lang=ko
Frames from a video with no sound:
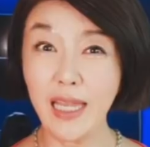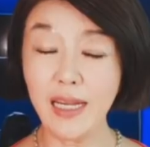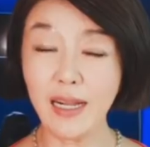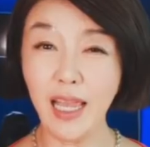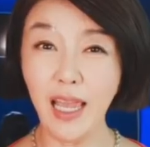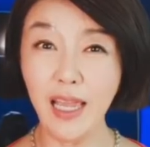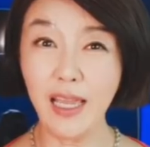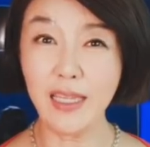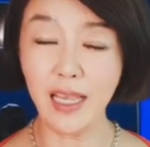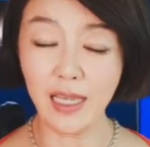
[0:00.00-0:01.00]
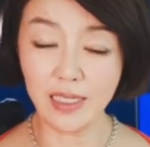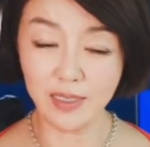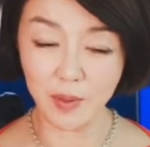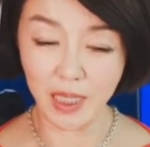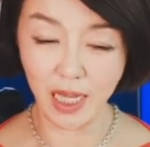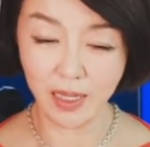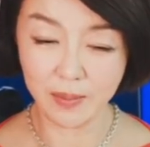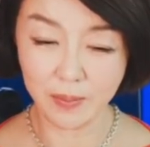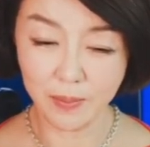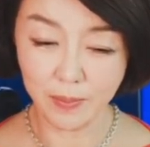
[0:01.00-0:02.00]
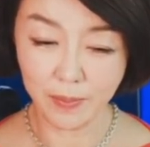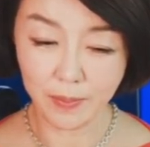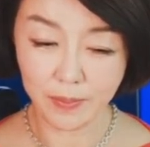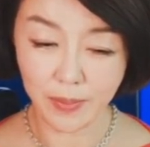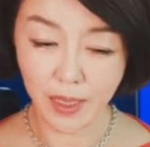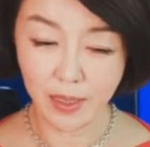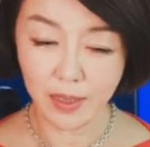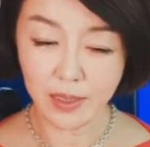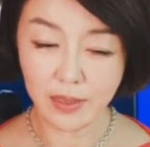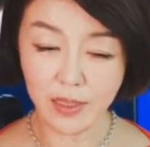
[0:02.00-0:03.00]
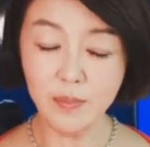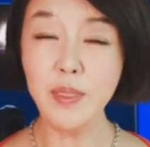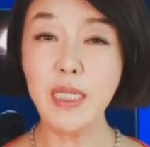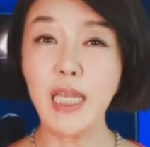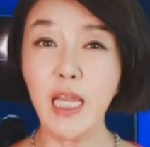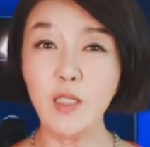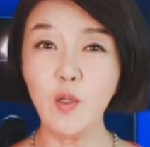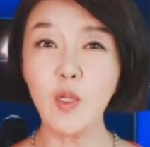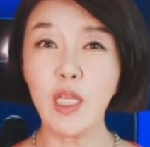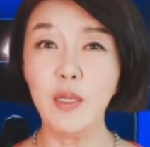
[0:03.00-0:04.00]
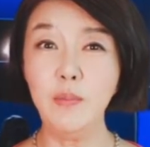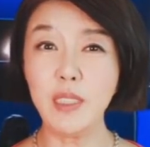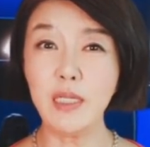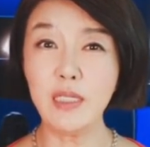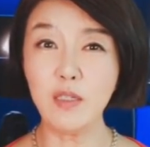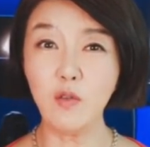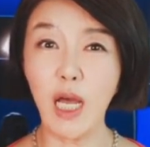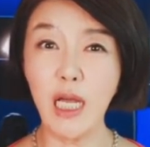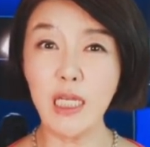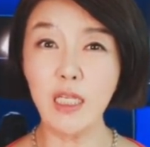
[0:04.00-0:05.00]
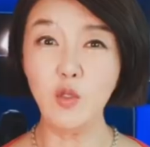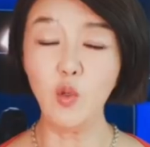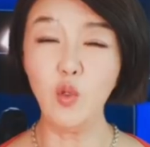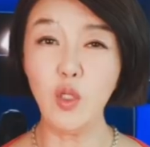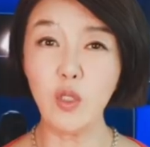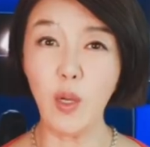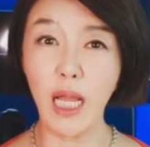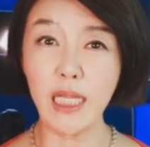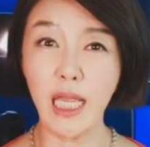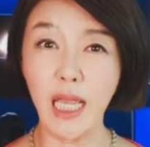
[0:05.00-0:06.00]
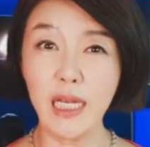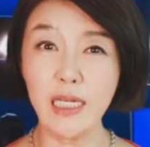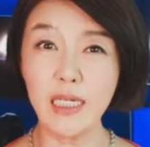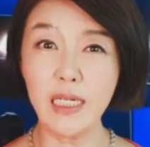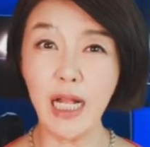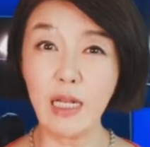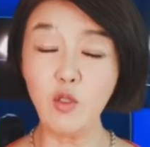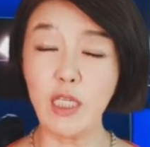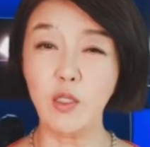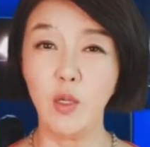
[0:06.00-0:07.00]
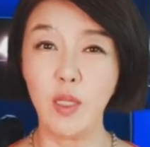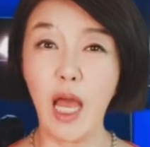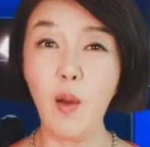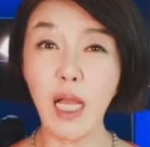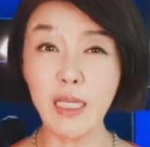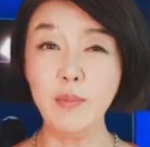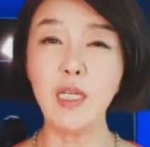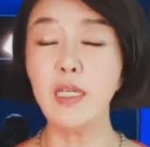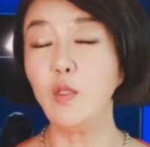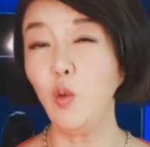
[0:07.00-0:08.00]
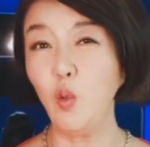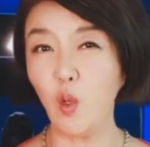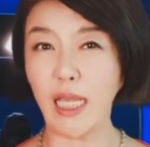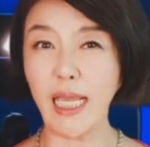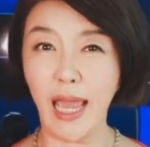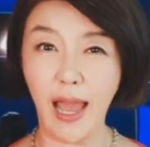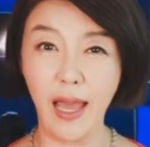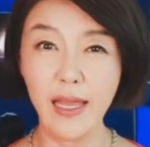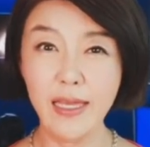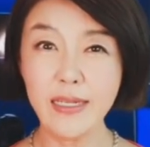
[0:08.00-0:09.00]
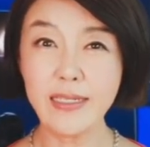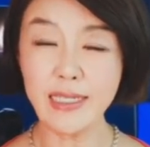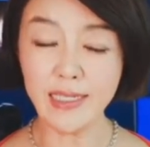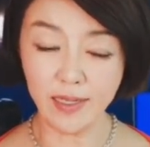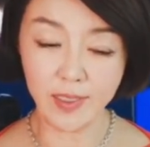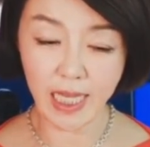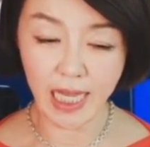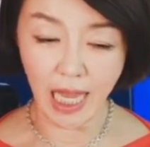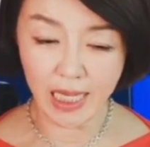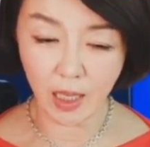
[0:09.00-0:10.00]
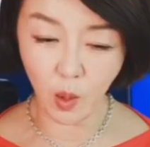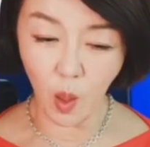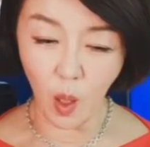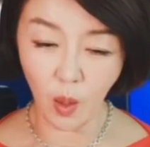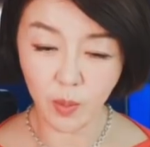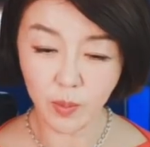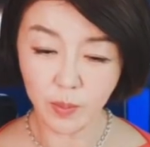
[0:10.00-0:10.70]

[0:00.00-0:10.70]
이렇게 얘기했습니다. 트럼프는 계속 김정은과의 좋은 관계를 강조했죠. 나와 김정은 좋은 관계야. 그래서 전쟁이 안 났고